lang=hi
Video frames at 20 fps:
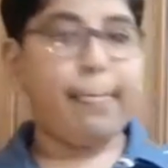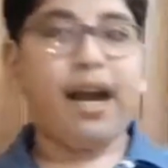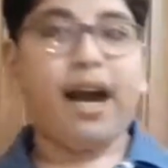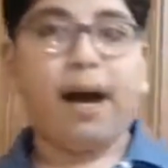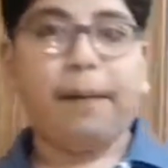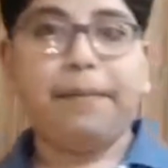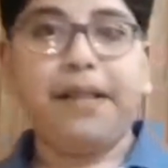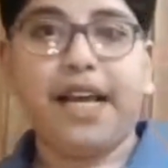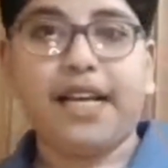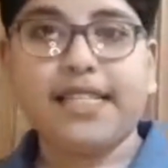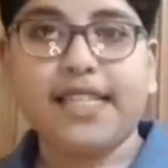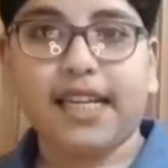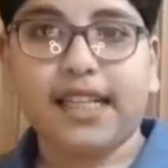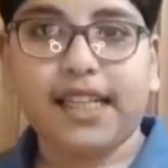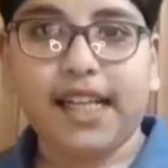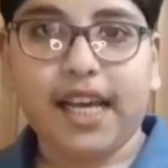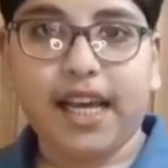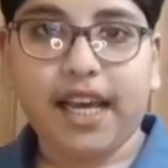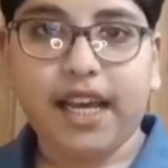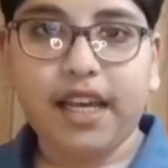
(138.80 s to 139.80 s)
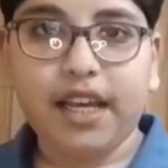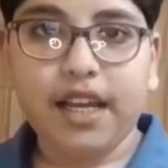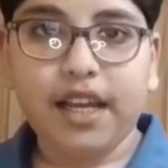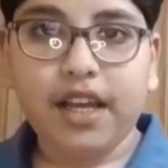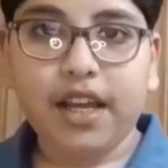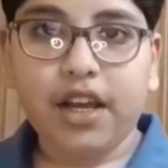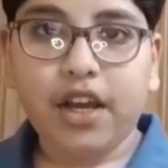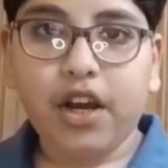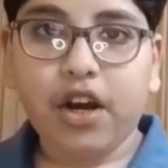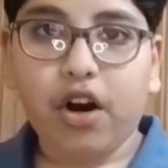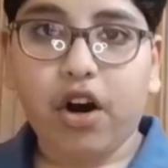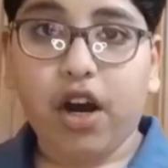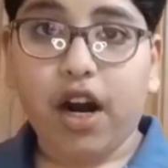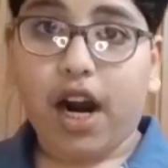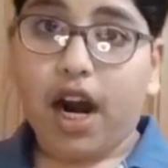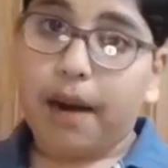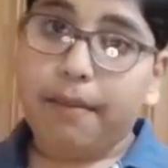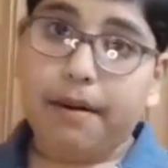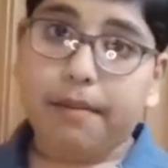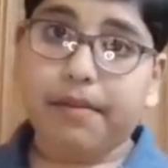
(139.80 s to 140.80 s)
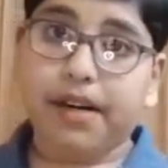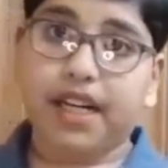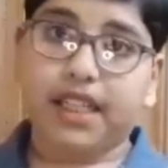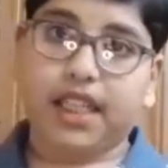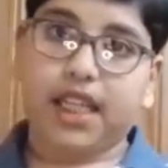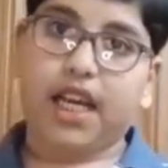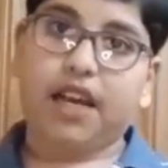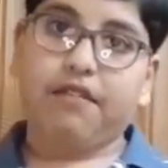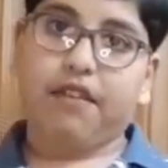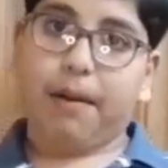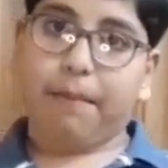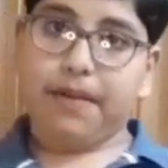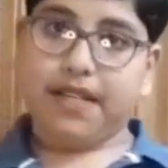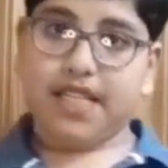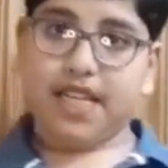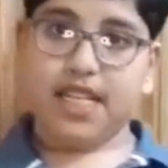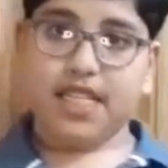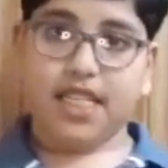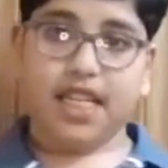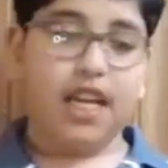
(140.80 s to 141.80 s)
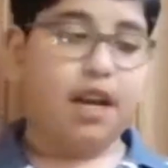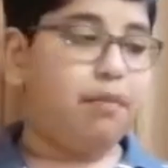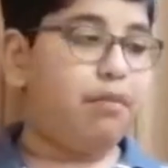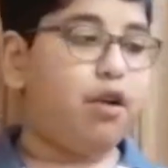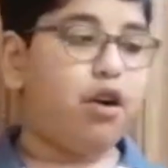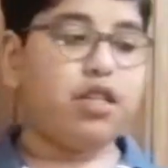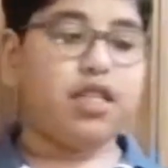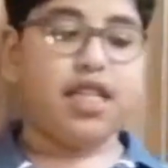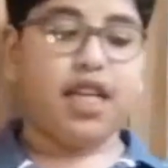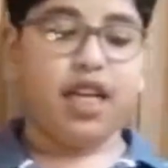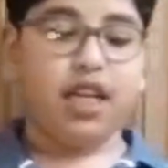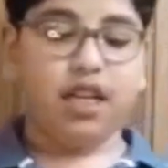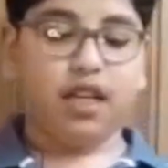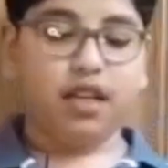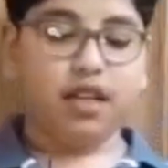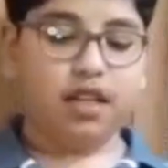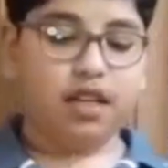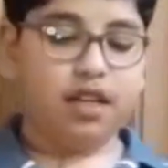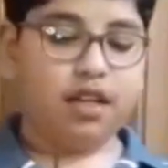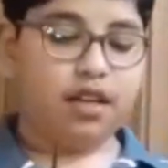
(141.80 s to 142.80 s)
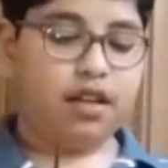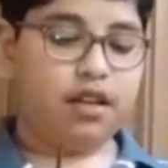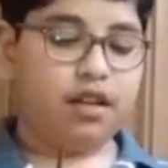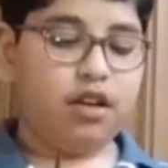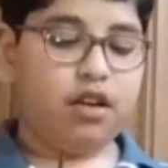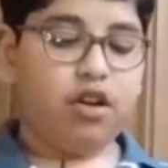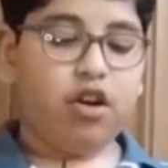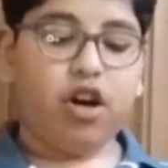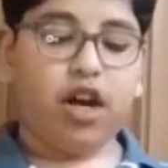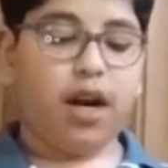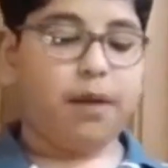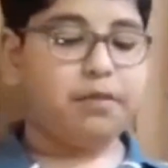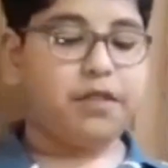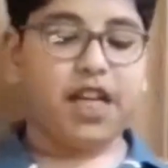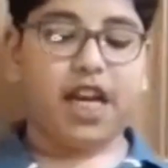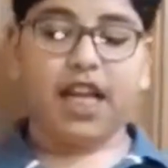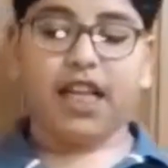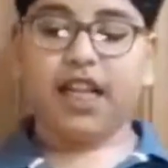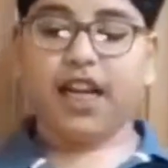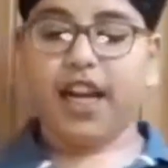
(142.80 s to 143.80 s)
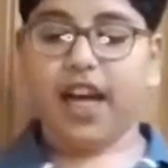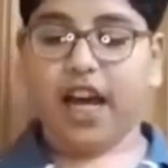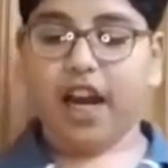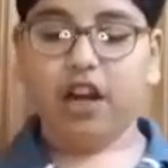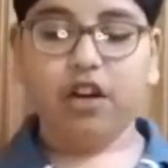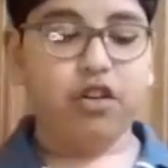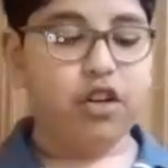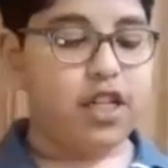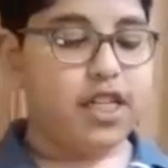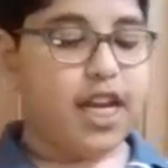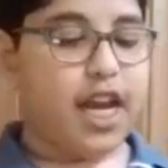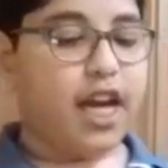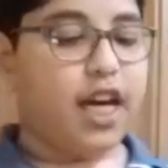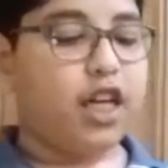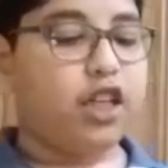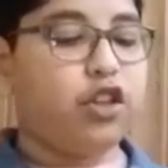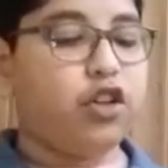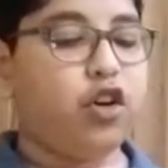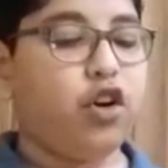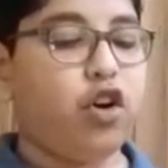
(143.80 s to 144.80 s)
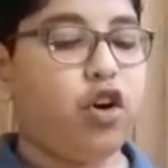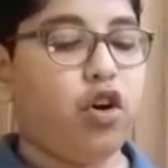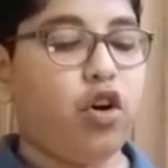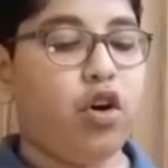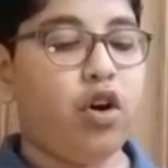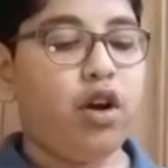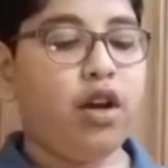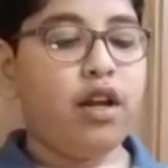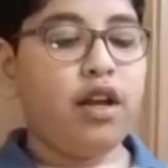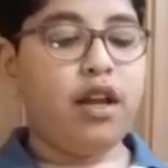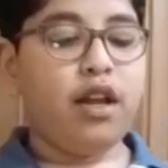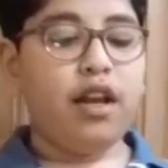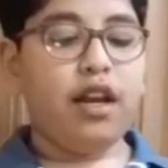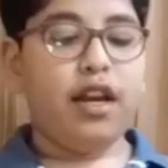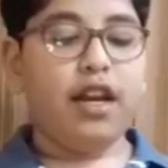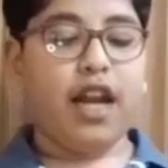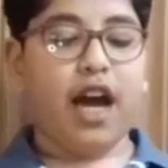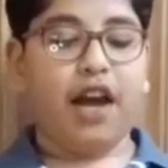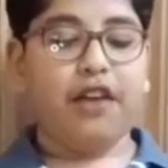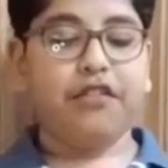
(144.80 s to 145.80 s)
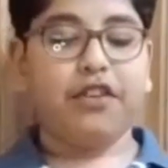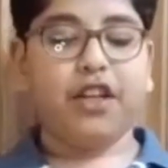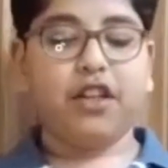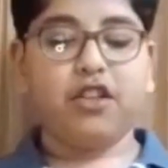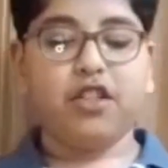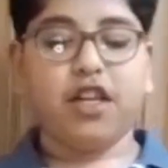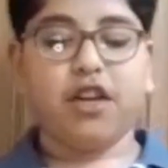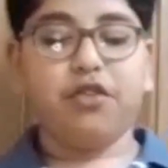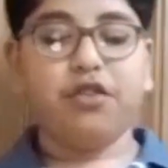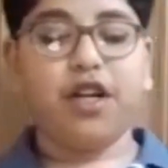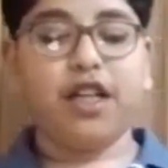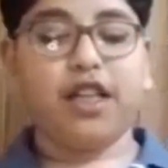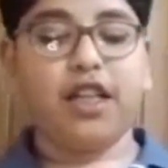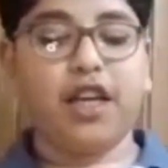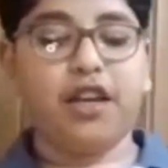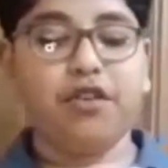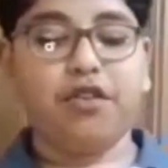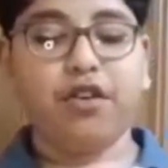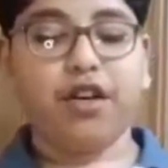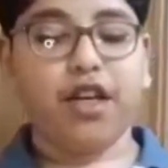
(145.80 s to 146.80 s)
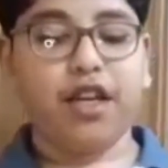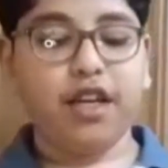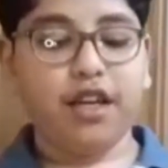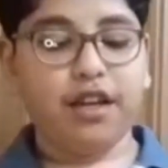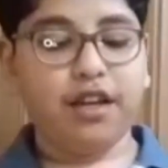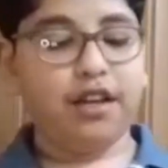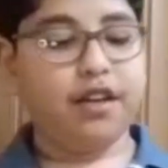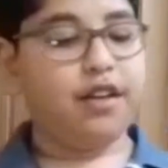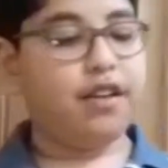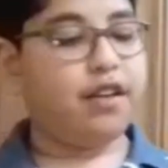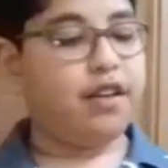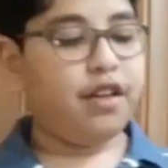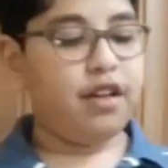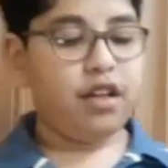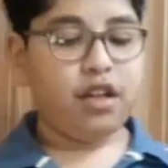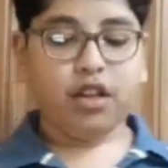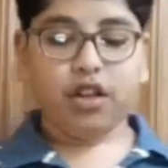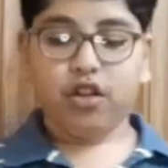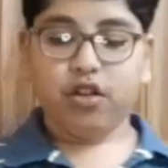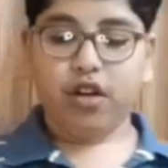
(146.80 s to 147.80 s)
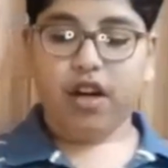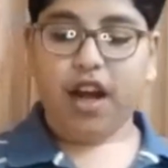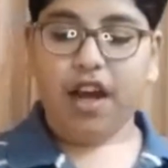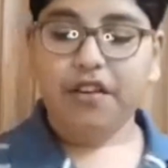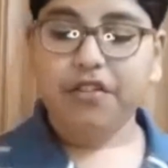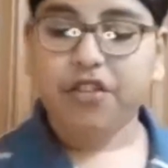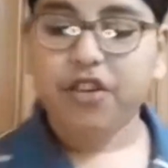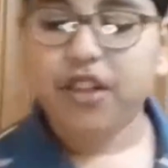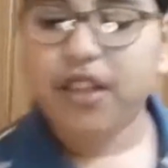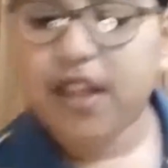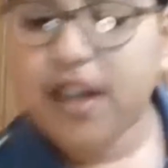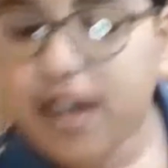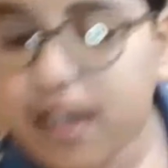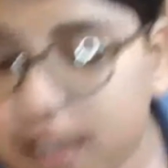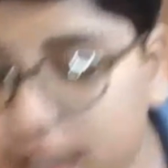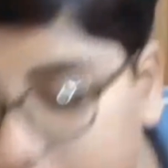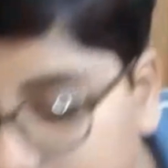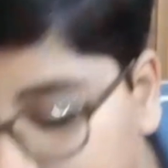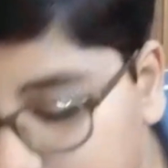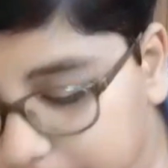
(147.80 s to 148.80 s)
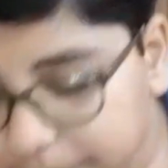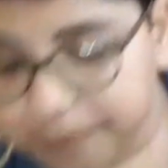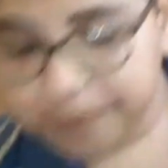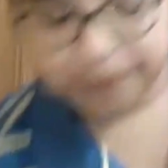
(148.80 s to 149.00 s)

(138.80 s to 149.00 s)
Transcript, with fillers: आप देख सकते हैं और अब हम करते हैं वापस से इसकी अनबॉक्सिंग और अब शायद ये डायरेक्ट खुल जाएगा तो नाइफ़ की तो ज़रूरत नहीं होगी तो नाइफ़ को इधर रख देते हैं